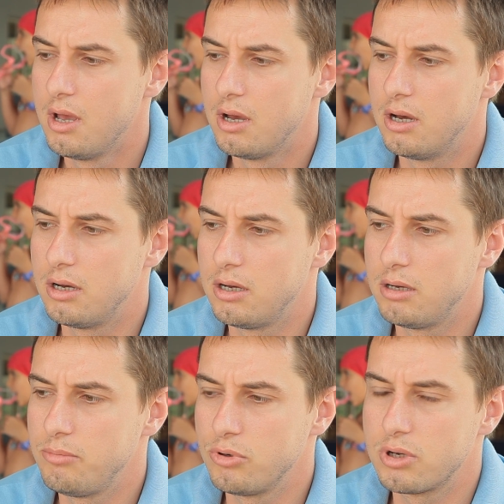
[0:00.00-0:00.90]
Ee,
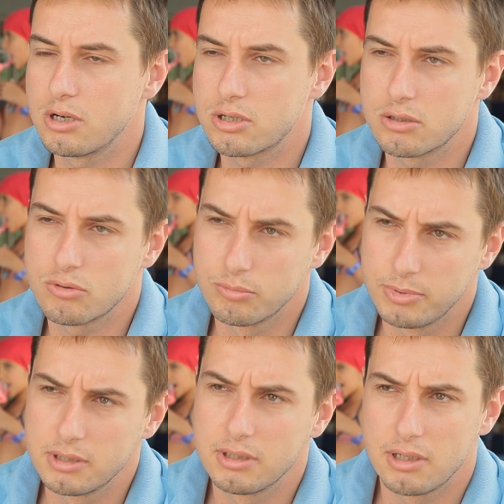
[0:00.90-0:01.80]
büyük yaş
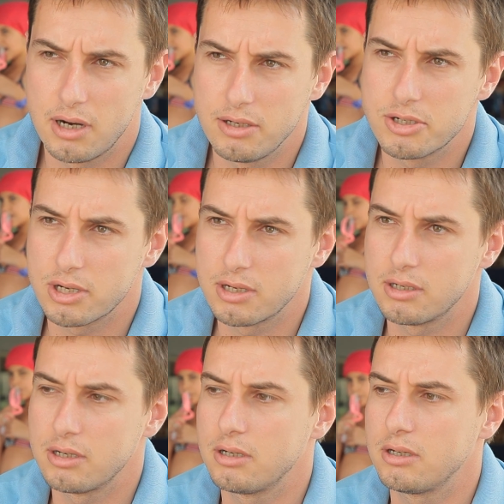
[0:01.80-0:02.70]
gruplarında da aynı
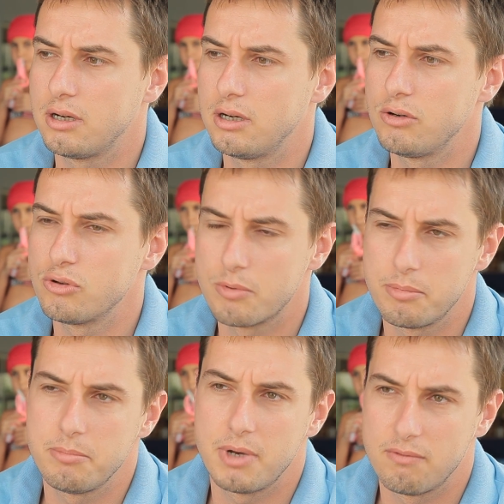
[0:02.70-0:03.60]
şekilde eğer yüzme
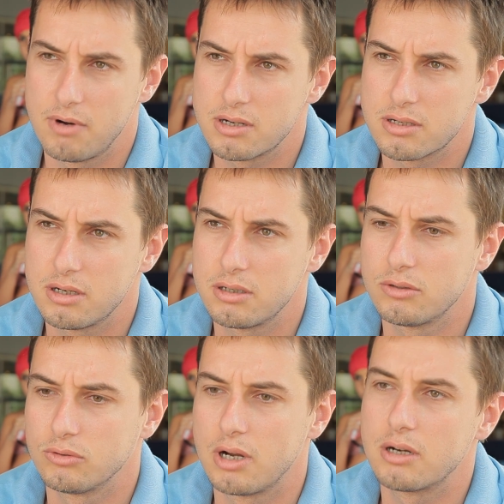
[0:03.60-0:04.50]
bilmeyen varsa
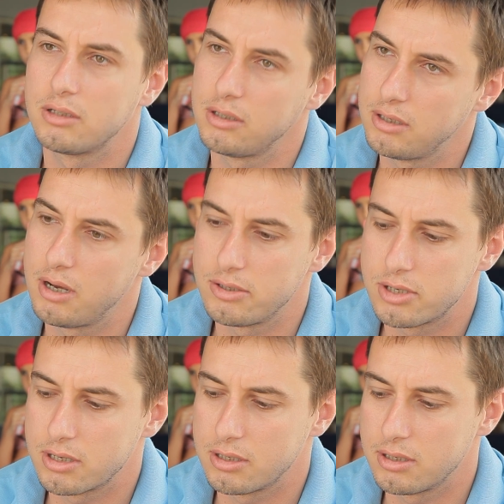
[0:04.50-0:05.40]
onlarda da yine aynı
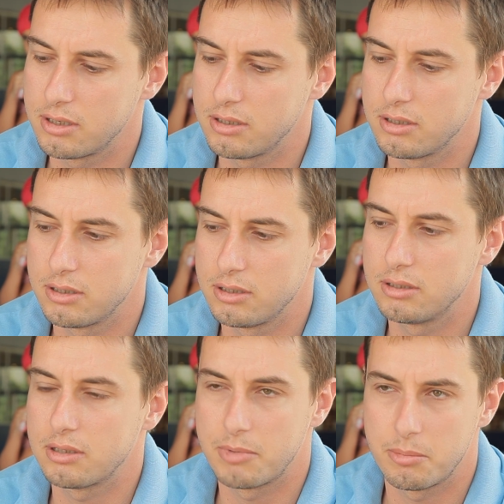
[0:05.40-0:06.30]
şekilde e,
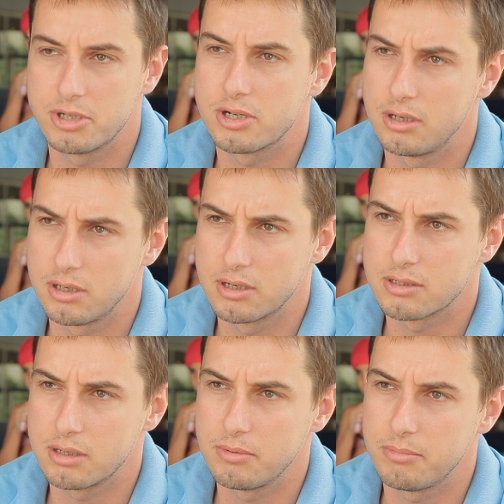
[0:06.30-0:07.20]
temel becerileri
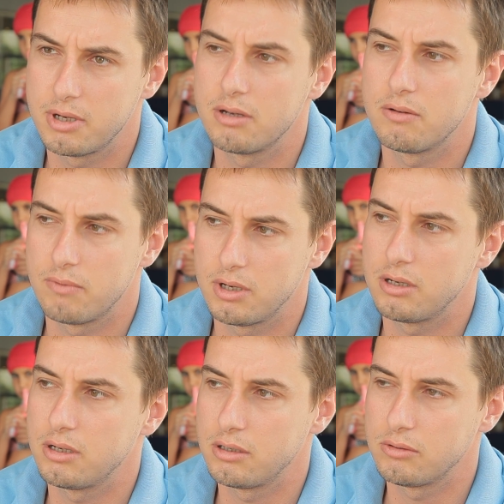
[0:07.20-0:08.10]
kazanabilme ve
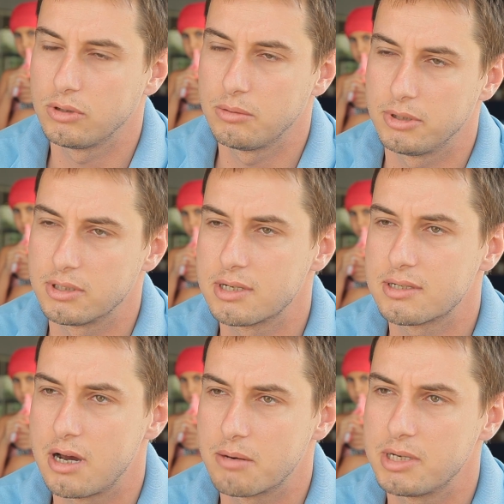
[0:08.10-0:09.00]
olabildiğince
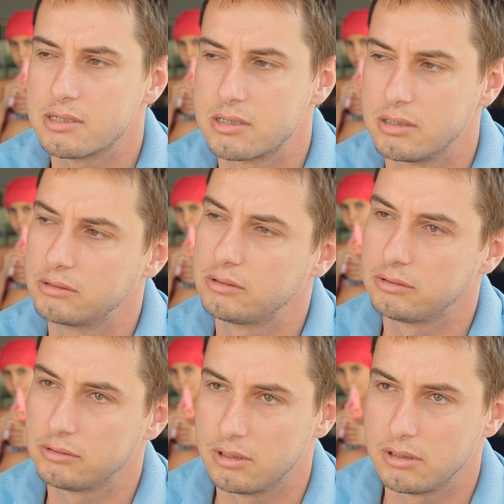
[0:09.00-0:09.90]
serbest, sırt,
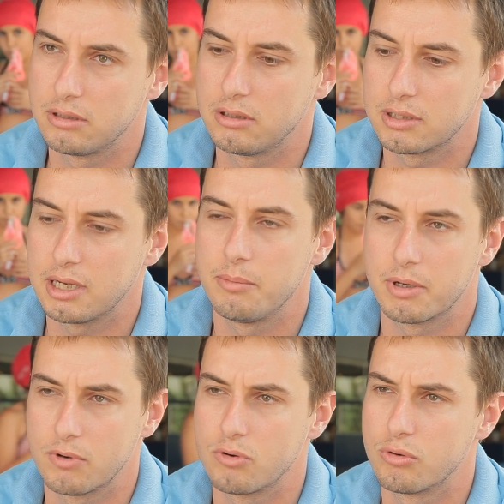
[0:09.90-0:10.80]
e, kelebek
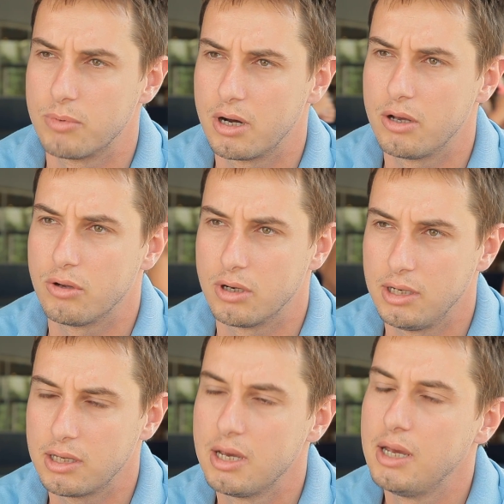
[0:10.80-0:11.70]
ve kurbağaya
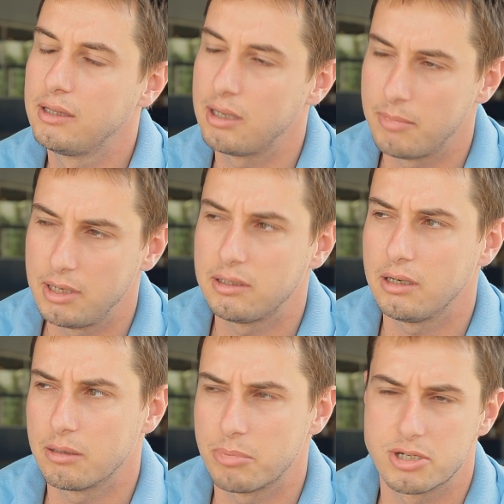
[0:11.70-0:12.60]
yönelik temel
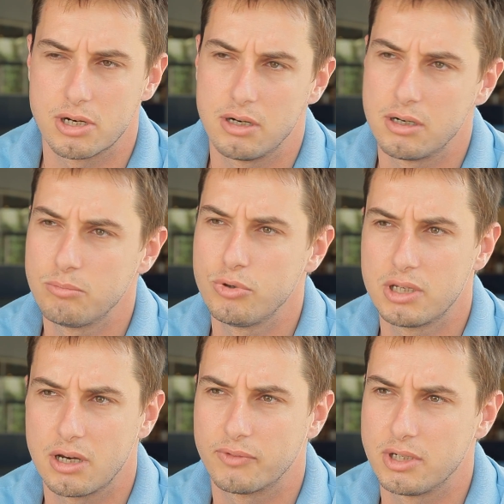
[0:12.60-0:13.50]
teknik becerilerini bu
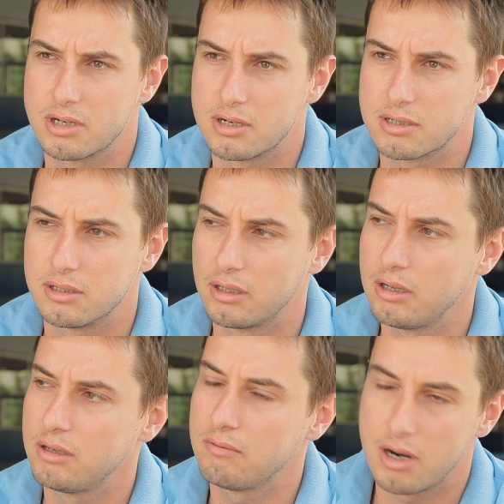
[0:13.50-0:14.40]
iki hafta içerisinde de
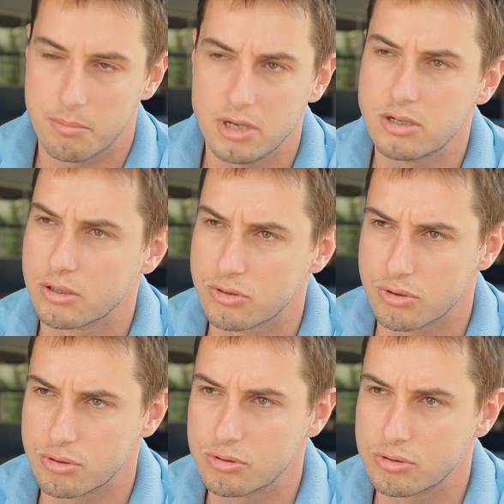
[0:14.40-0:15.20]
vermeye çalışıyoruz.